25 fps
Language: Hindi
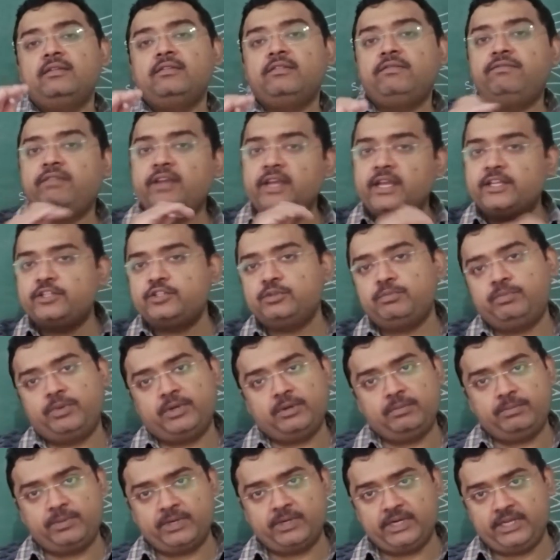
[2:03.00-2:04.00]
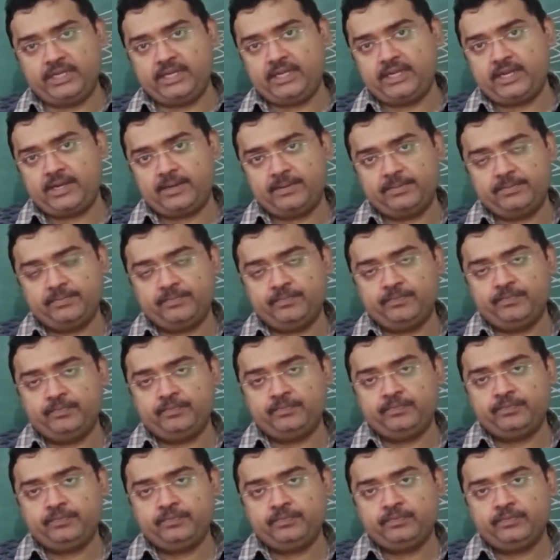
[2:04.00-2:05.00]
फेज पर पड़ेगा
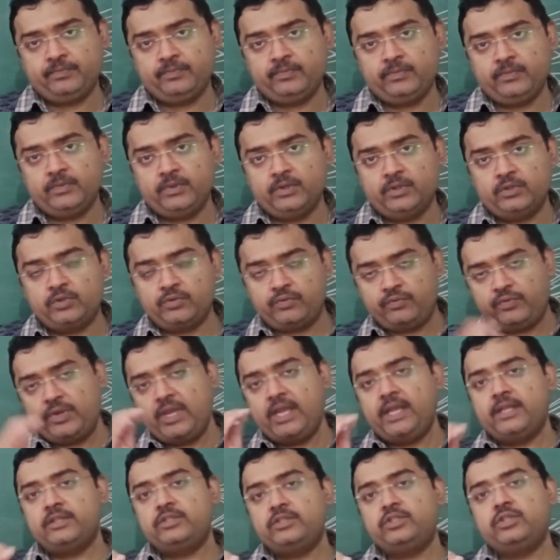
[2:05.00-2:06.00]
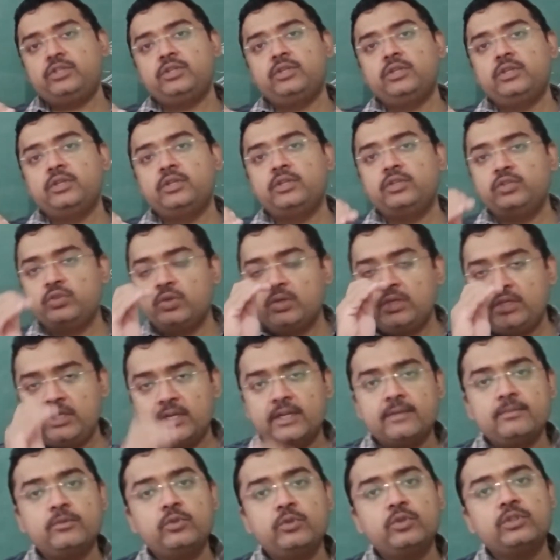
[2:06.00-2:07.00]
तो फेज जो
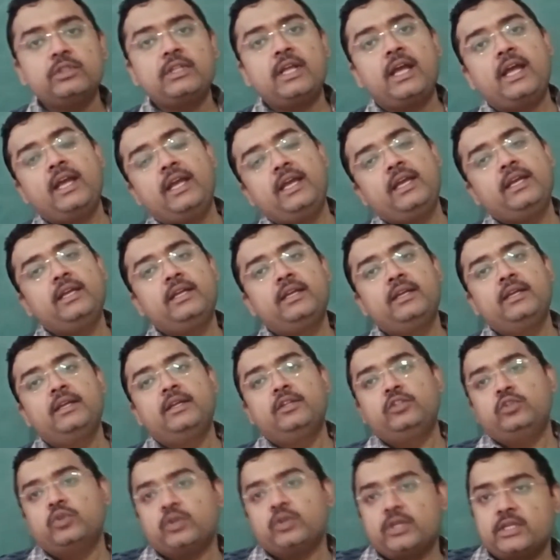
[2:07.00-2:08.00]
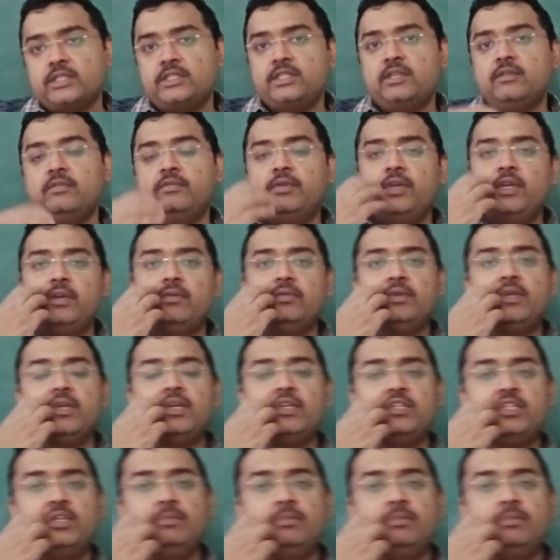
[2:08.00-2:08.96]
टर्म होता है जो किसी वेव के किसी